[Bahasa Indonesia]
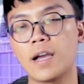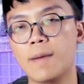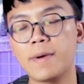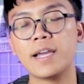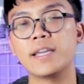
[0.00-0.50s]

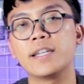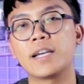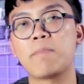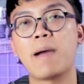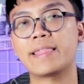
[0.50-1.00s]
Apakah ini
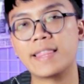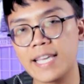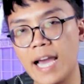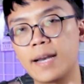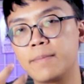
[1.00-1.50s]

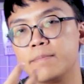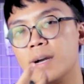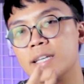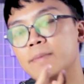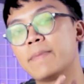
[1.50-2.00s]
kematian
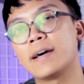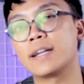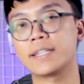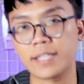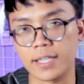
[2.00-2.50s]
bagi
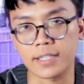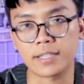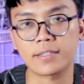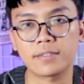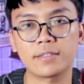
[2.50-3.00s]
para reseller?